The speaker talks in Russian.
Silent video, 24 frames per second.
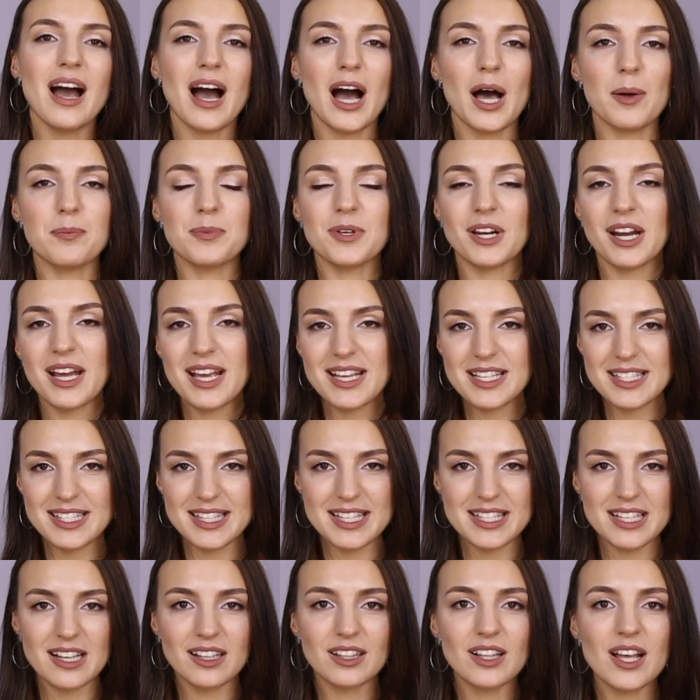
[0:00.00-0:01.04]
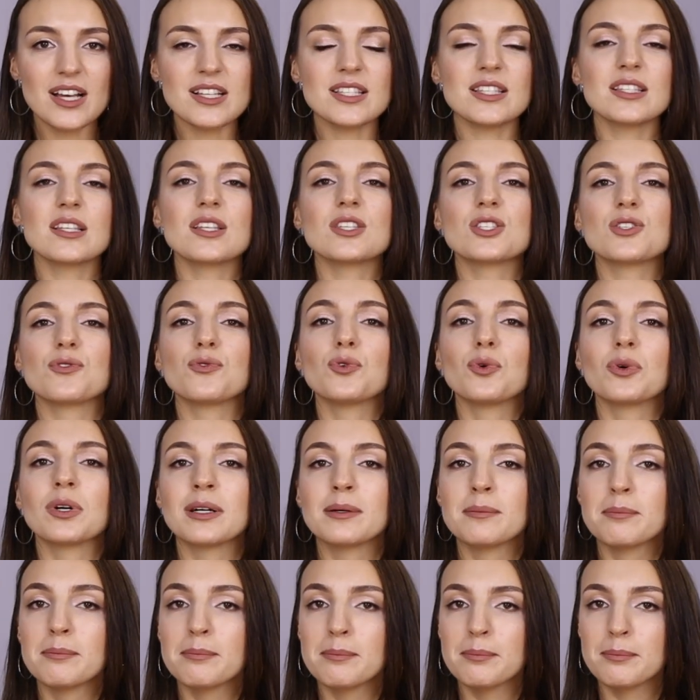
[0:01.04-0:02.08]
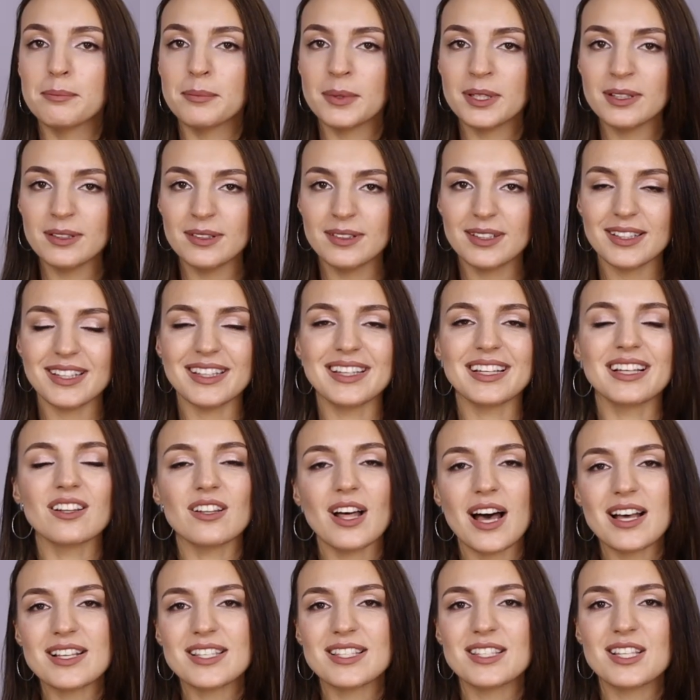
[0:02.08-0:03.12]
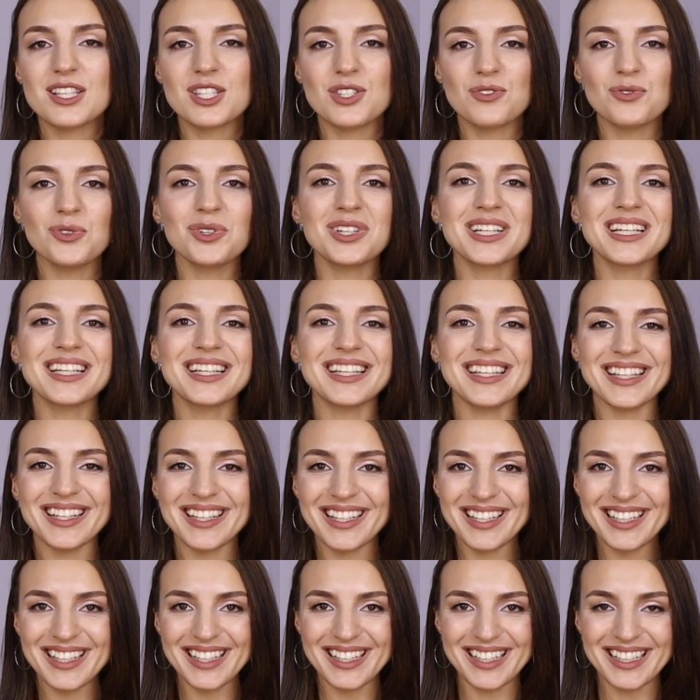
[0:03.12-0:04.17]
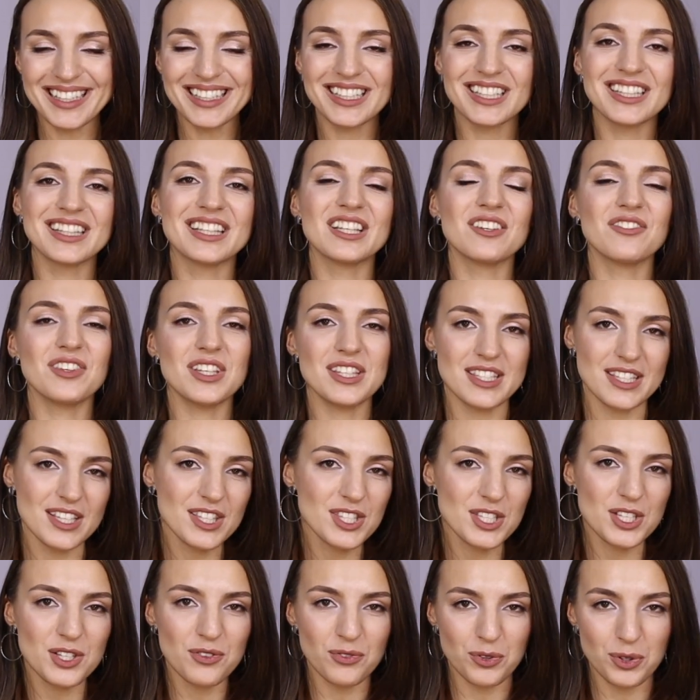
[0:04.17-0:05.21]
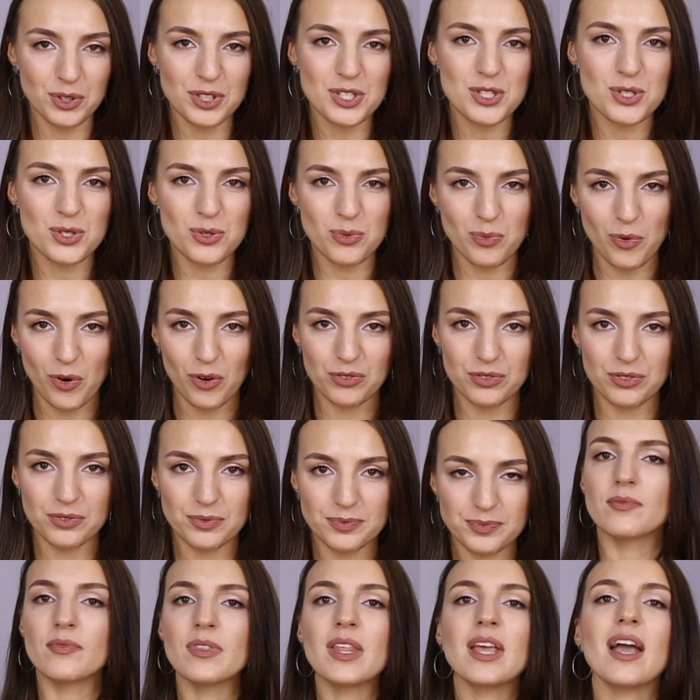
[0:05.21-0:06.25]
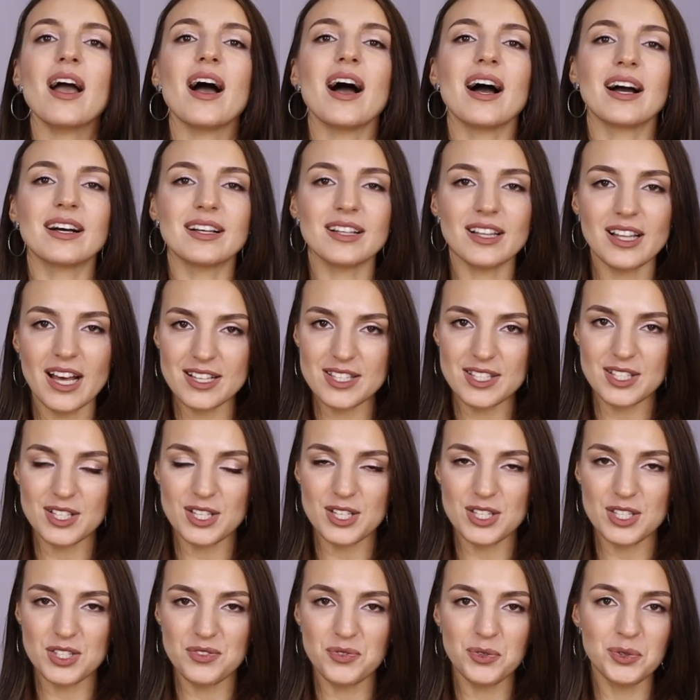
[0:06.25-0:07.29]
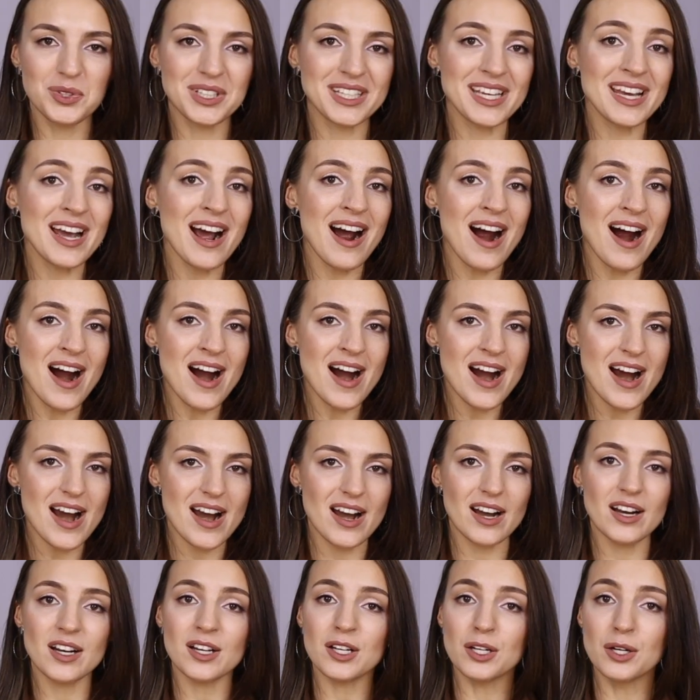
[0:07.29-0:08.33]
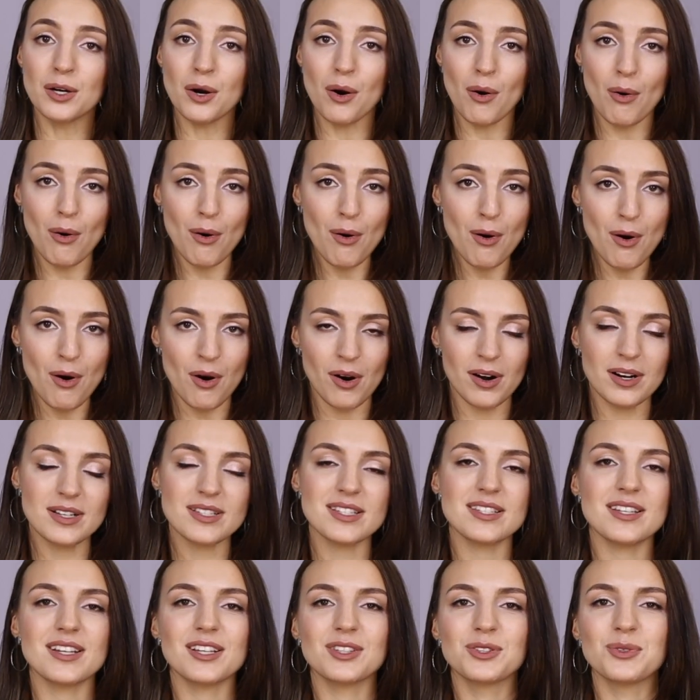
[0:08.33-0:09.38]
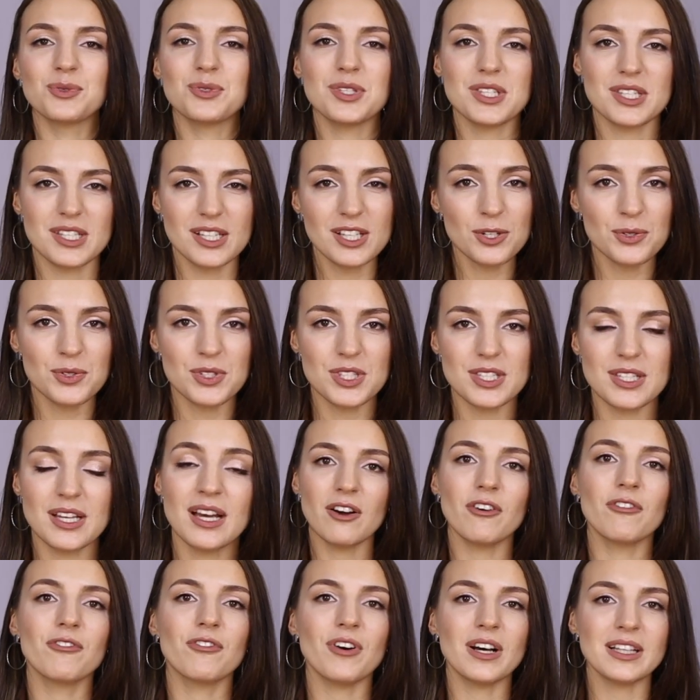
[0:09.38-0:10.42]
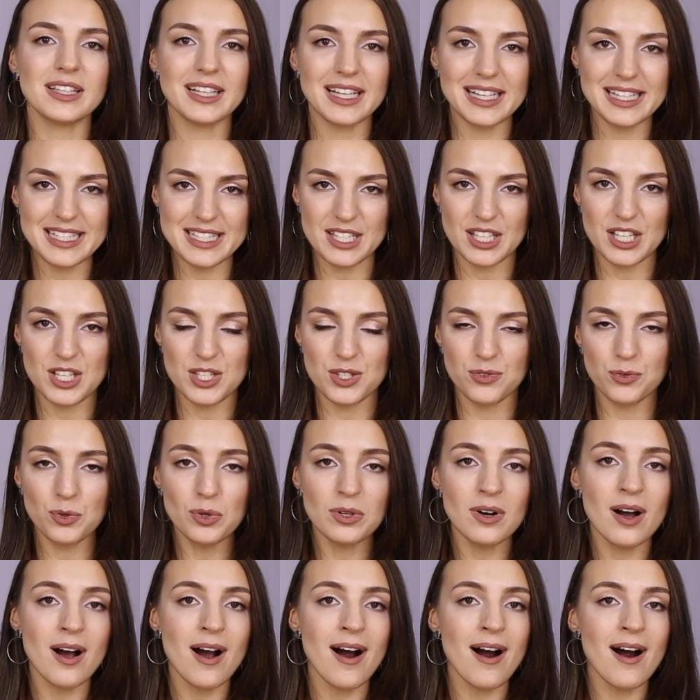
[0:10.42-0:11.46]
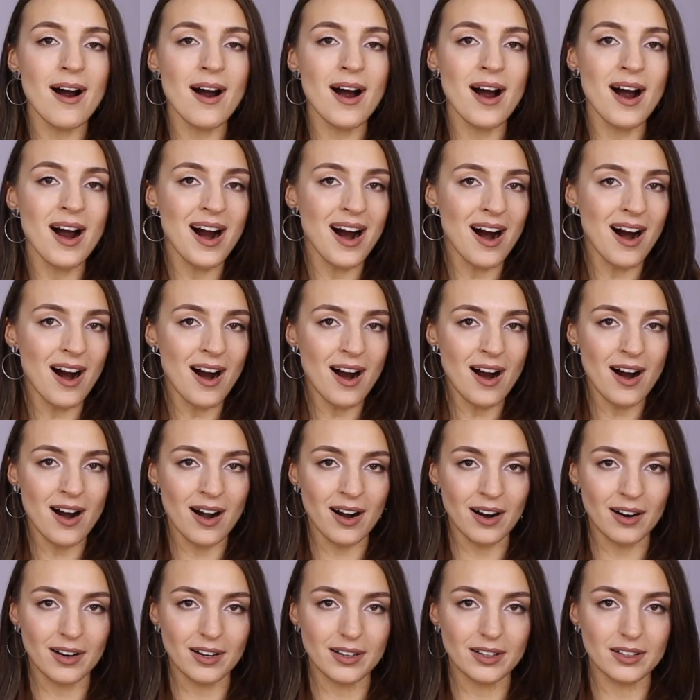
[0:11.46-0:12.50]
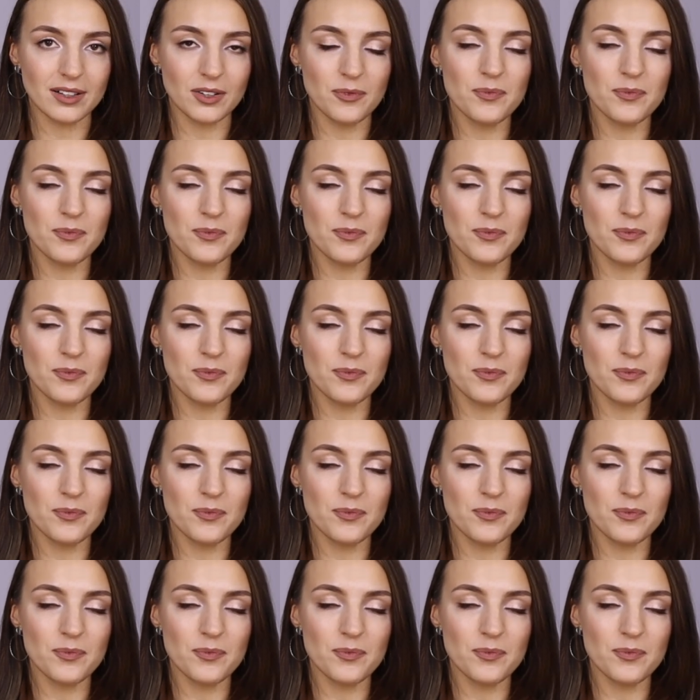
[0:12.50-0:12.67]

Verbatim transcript: опираясь на согласный звук «м» и гласный звук «и», доведите его до зубов – а гласные звуки «э» и «о» средуцируйте в английский звук «ар».